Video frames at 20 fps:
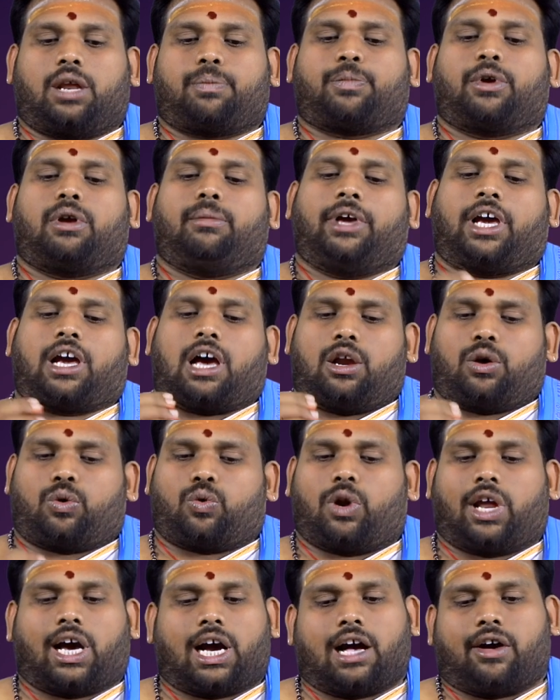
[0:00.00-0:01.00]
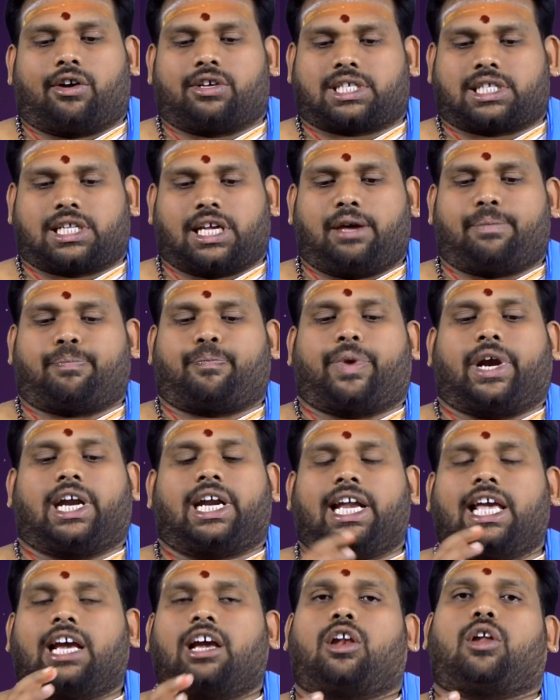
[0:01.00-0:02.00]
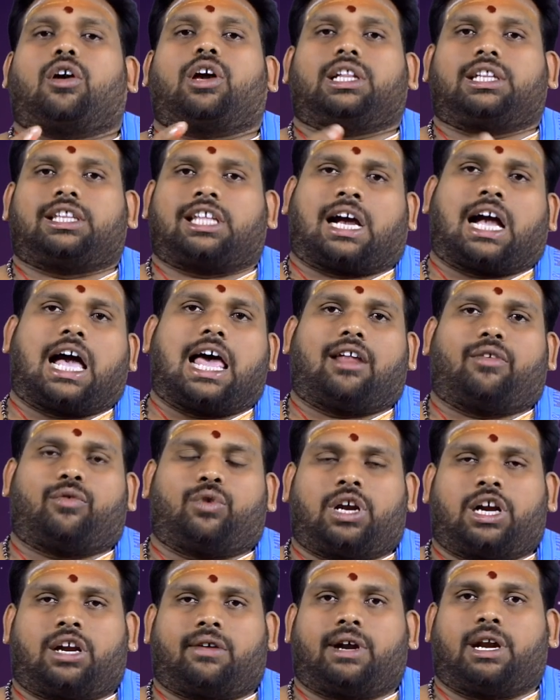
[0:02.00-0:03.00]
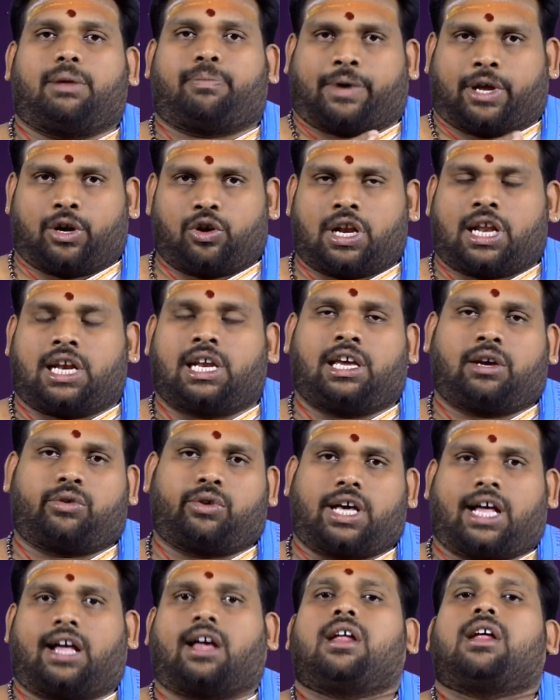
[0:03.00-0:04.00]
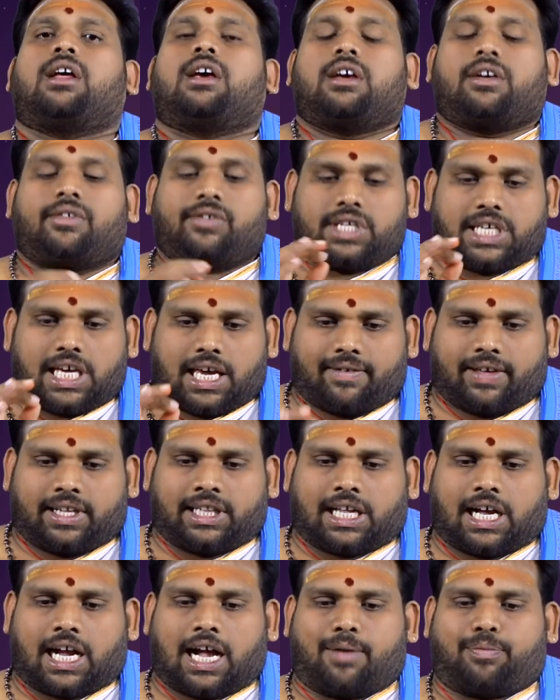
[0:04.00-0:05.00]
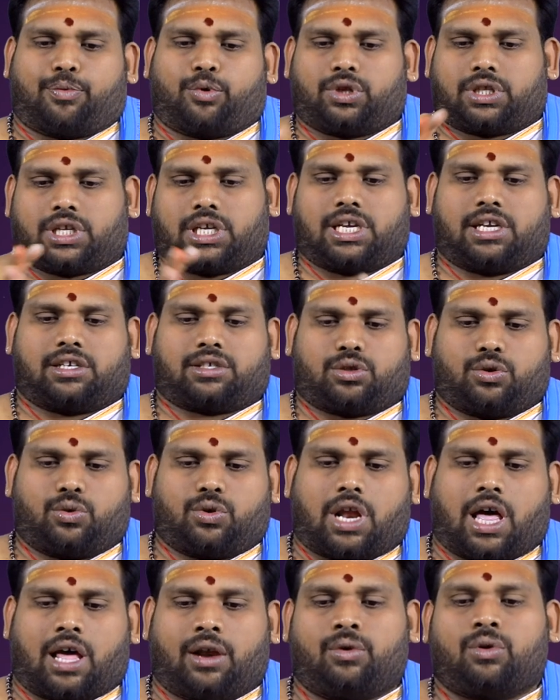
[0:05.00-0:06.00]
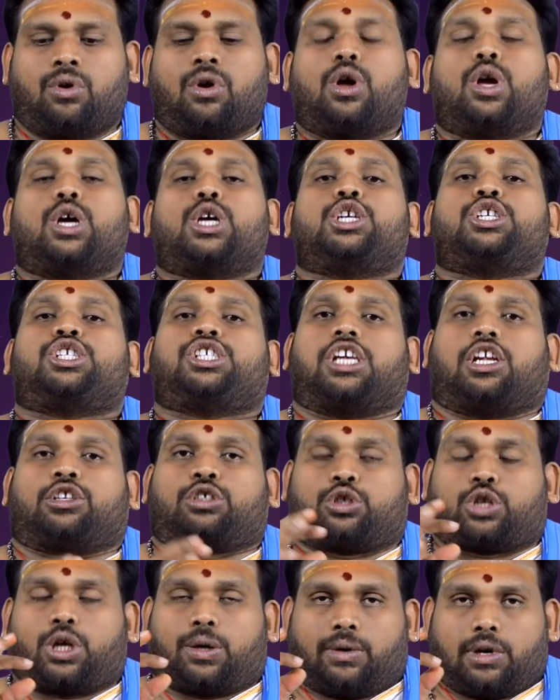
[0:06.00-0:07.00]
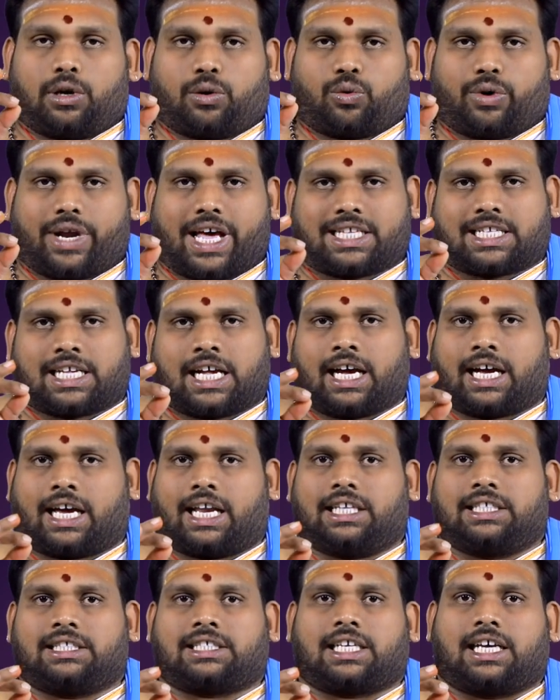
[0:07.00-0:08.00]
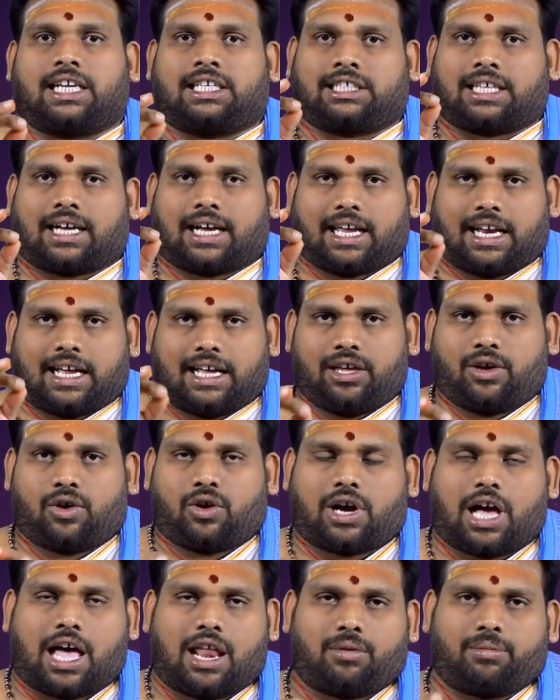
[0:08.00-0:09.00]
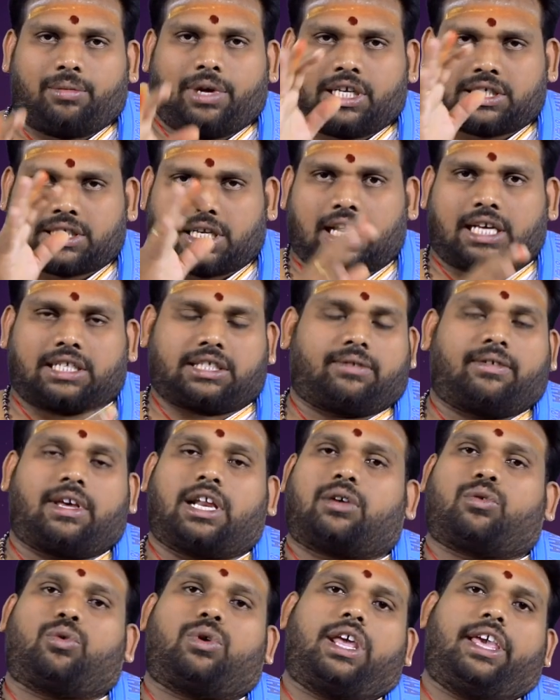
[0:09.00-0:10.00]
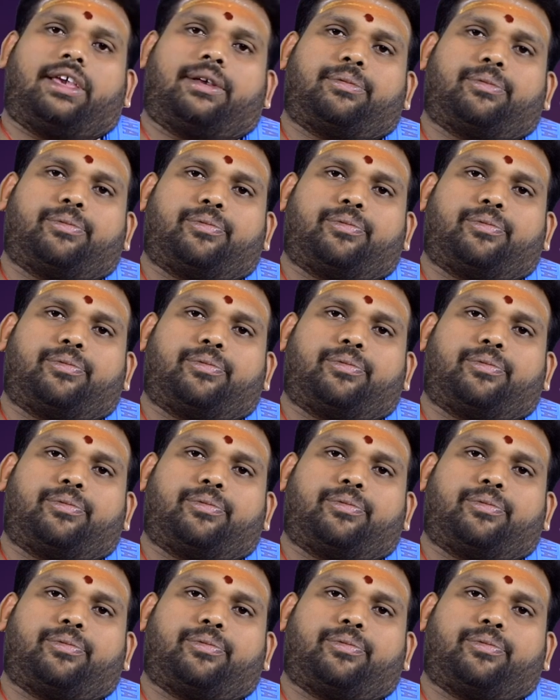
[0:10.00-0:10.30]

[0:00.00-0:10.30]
తీర్పులు మీకు అనుకూలంగా వస్తాయి పెండింగ్లో ఇంతకాలం ఉన్నటువంటి పనులన్నీ కూడా విజయవంతంగా పూర్తి చేస్తూ ఉన్నారు శత్రువులు కూడా సహకరించేంత గ్రహయోగాలు మేషరాశి వారికి ఉన్నాయి